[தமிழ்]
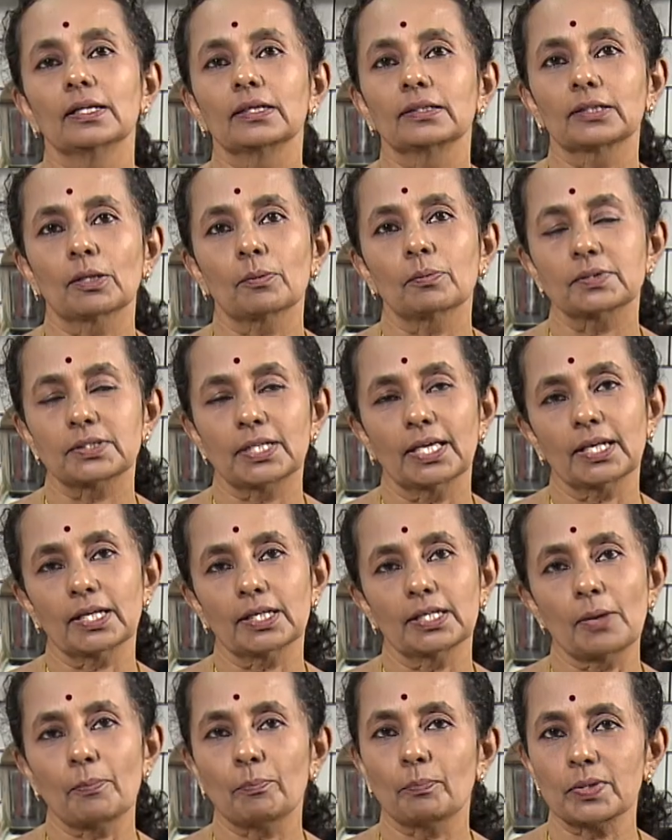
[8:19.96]
இந்த கீரை
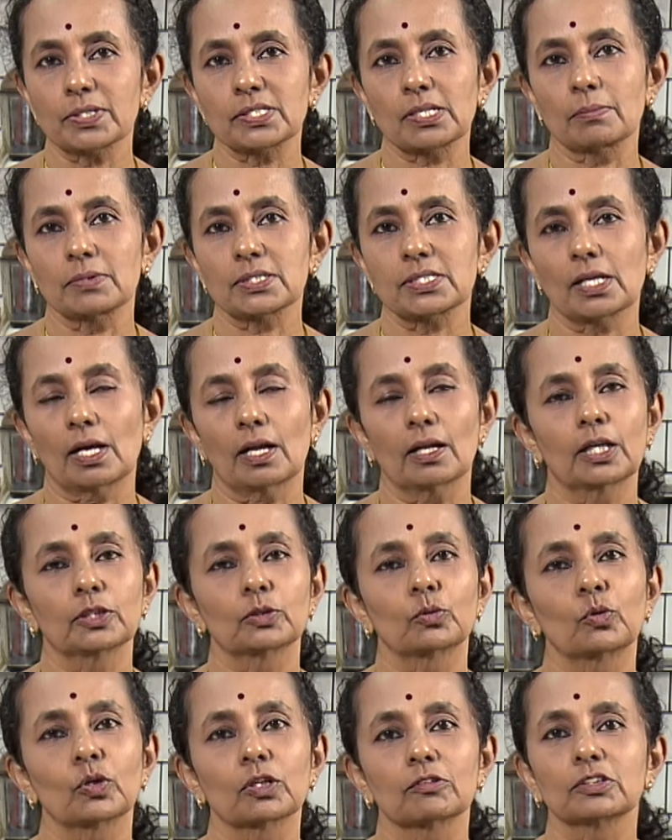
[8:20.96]
எப்போ சமைச்சாலும் அது
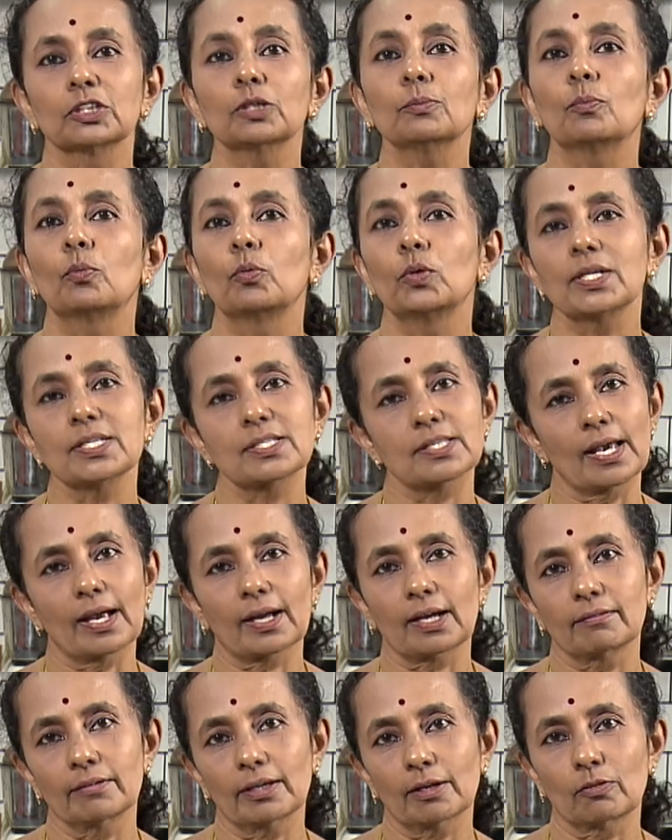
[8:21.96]
கூட வந்து புளி
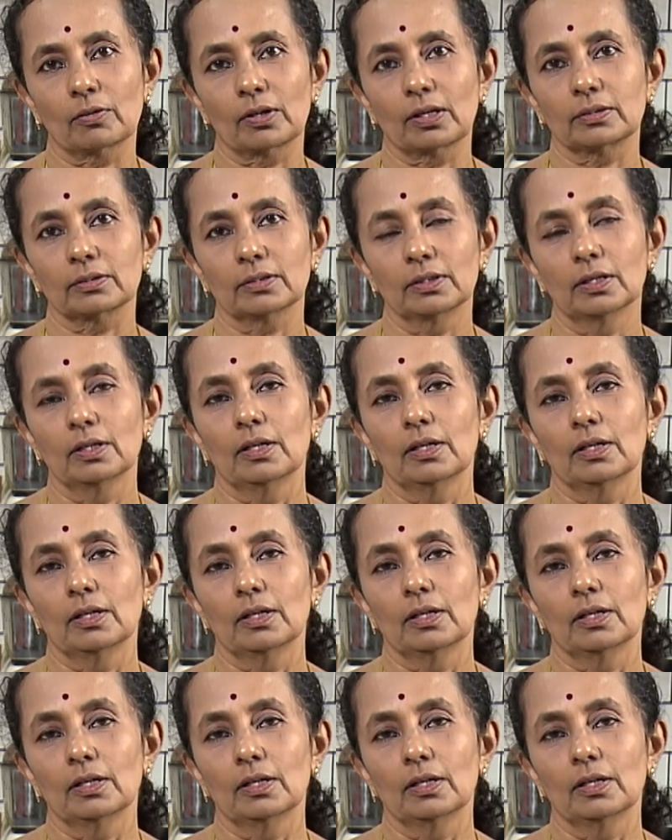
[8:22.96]
சேர்க்கவே கூடாது